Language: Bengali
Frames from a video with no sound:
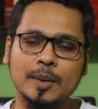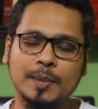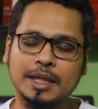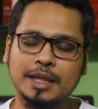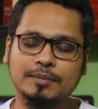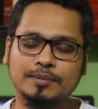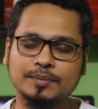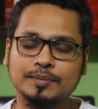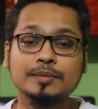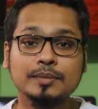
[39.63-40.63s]
মানে
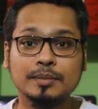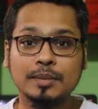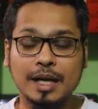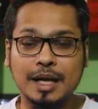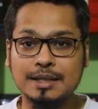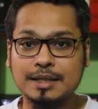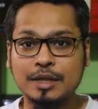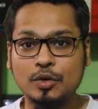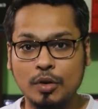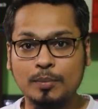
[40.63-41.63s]
আজকে
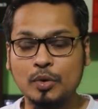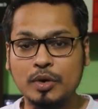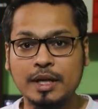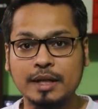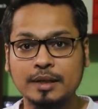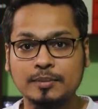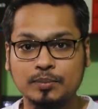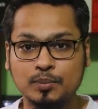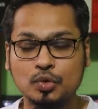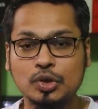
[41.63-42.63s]
কমপক্ষে
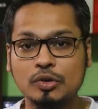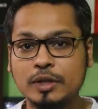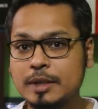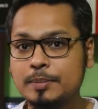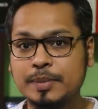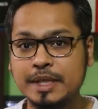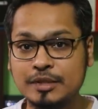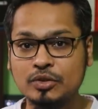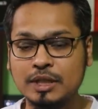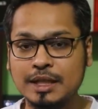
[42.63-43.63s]
পনেরো থেকে বিশ
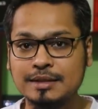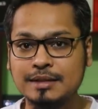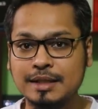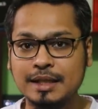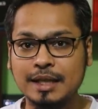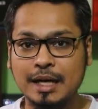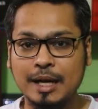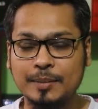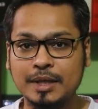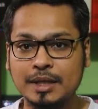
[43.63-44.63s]
জনের কাছ থেকে
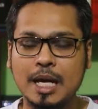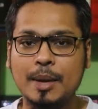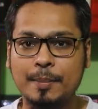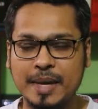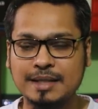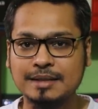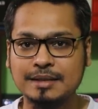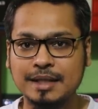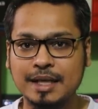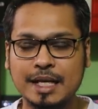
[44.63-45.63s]
আমি
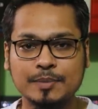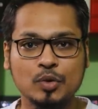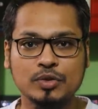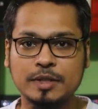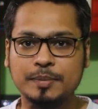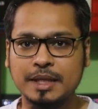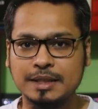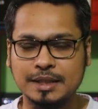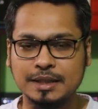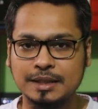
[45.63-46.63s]
মেসেঞ্জারে এই পোস্টটি
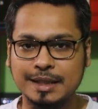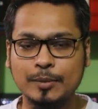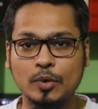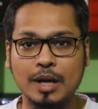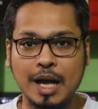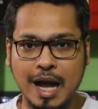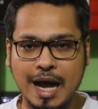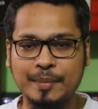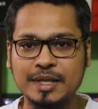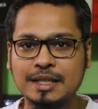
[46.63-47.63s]
পেয়েছি এবং
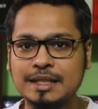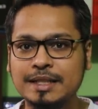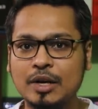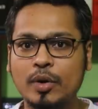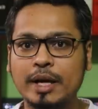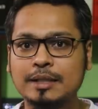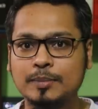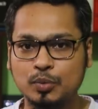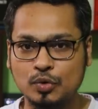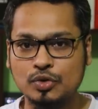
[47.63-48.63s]
আমি নিজে কয়েকটা
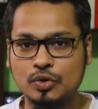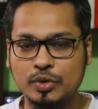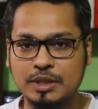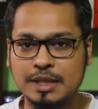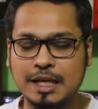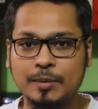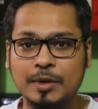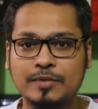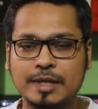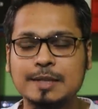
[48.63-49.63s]
পোস্ট করেছি
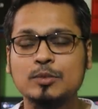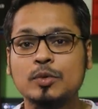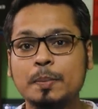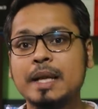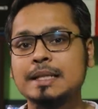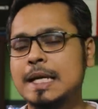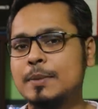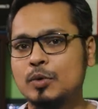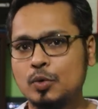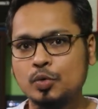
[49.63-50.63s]
আমার ফেসবুক পেজে
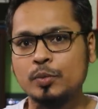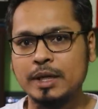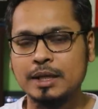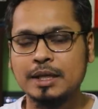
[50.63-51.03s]
এবং গ্রুপে